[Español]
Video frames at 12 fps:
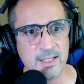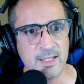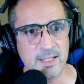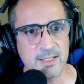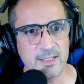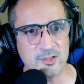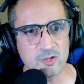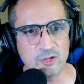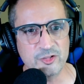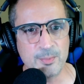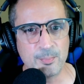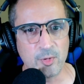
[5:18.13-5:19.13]
Y eso,
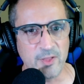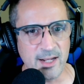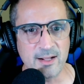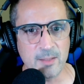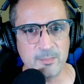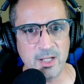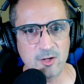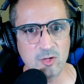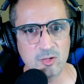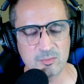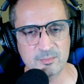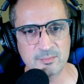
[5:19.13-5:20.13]
si pudiera
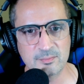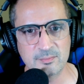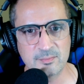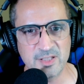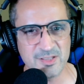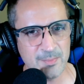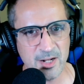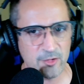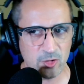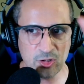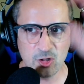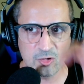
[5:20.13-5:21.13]
cambiarlo, mm, ese mal
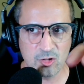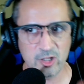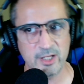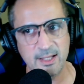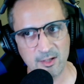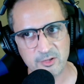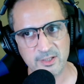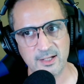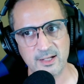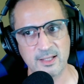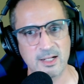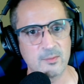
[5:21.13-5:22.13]
rollo lo cogería y lo
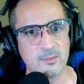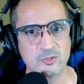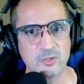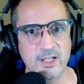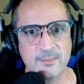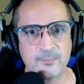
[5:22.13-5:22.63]
tiraría a la basura.